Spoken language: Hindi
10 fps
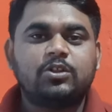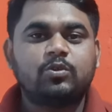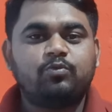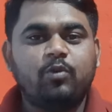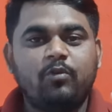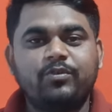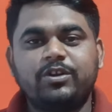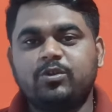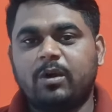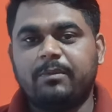तो वो
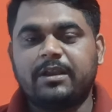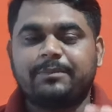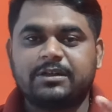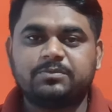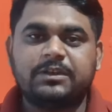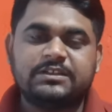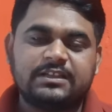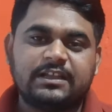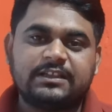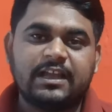वीडियो हमारे पास
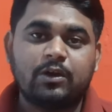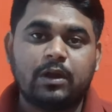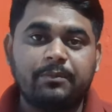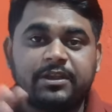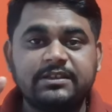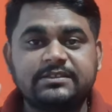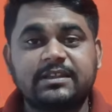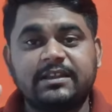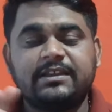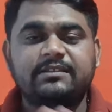भेजा जाता है और हमें इस
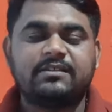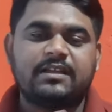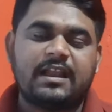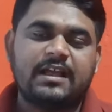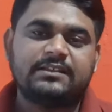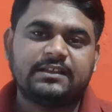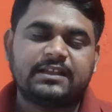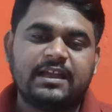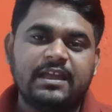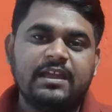तरीके से डराया
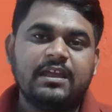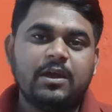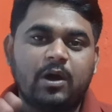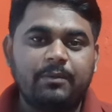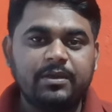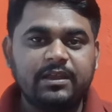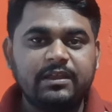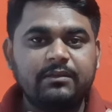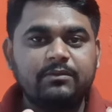जाता है हमें